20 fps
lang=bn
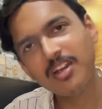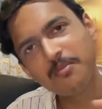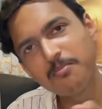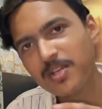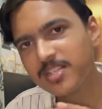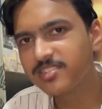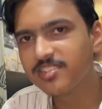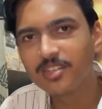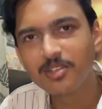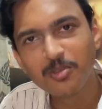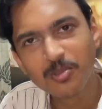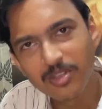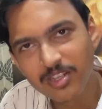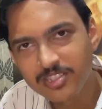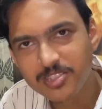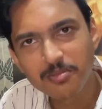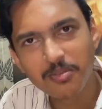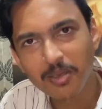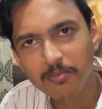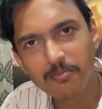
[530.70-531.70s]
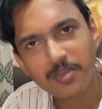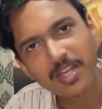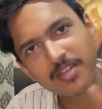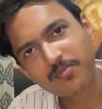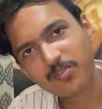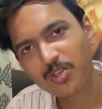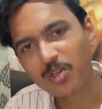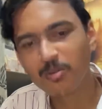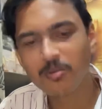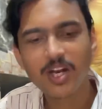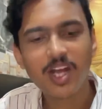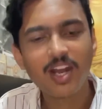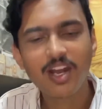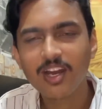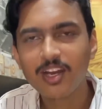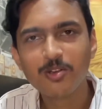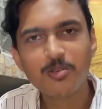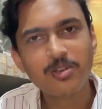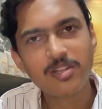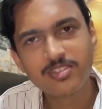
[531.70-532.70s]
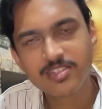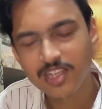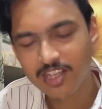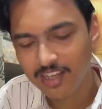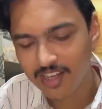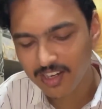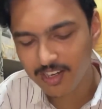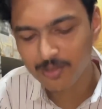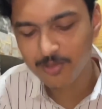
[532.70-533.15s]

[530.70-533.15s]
বেসিক নুডলসই ভাববে নর্মাল হাক্কা নুডলস এক হাক্কা